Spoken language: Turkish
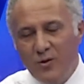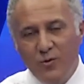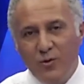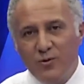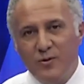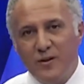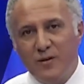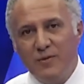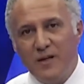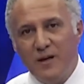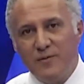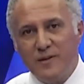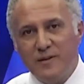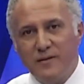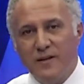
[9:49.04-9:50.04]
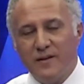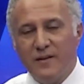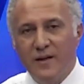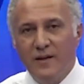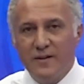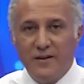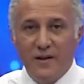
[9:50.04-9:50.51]
olduğu gibi yapsınlar.
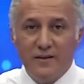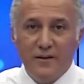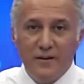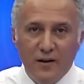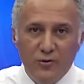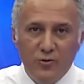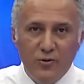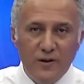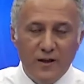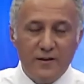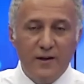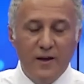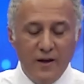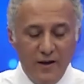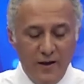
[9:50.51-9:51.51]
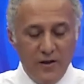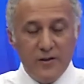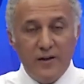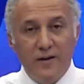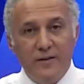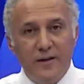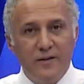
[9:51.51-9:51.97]
Zaten alıyorlar.
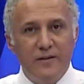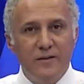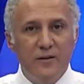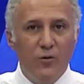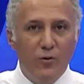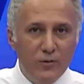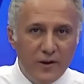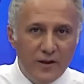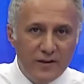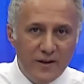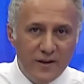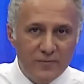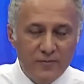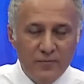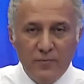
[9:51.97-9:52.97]
İcra tehdidi onlarda.